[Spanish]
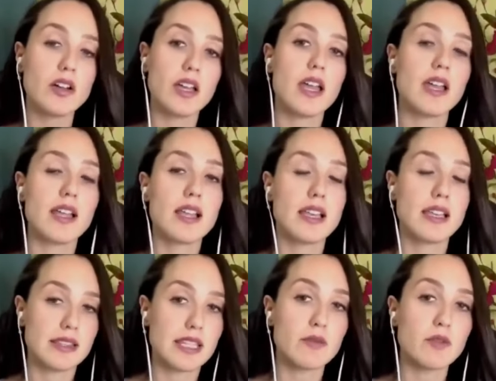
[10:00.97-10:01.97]
el
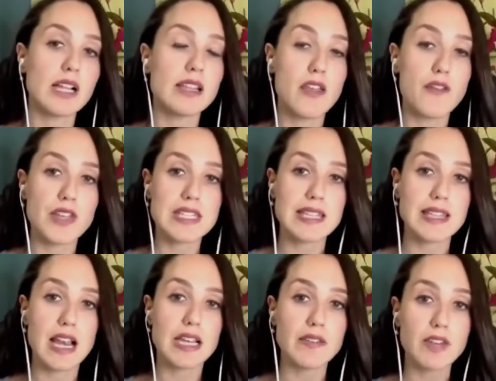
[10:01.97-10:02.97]
Tribunal de Defensa de
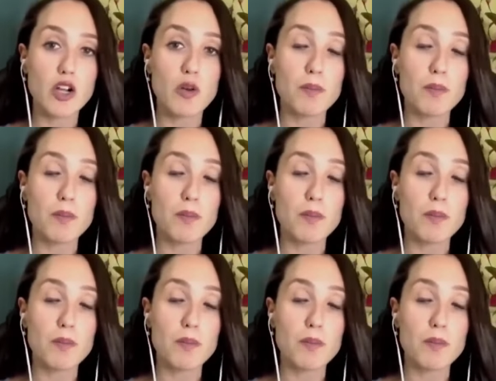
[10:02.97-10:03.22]
la Libre